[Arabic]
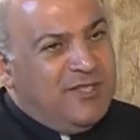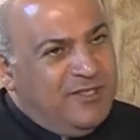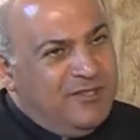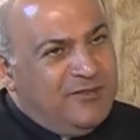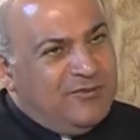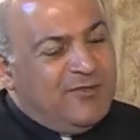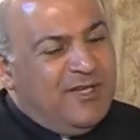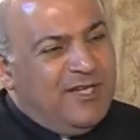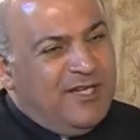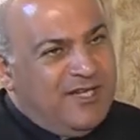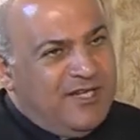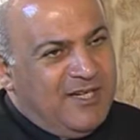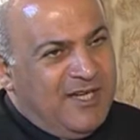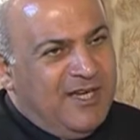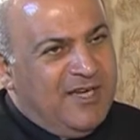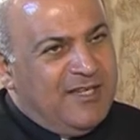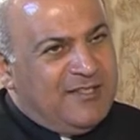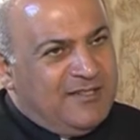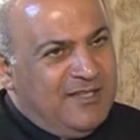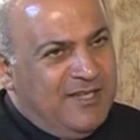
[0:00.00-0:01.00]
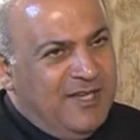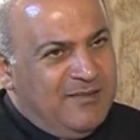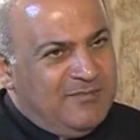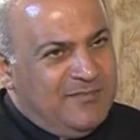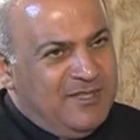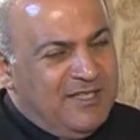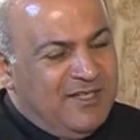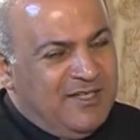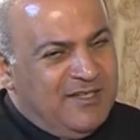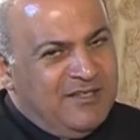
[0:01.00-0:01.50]
عنده هالقناعات
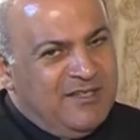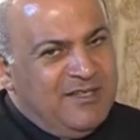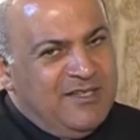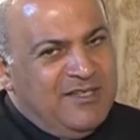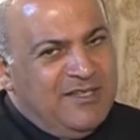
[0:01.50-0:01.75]
العميقة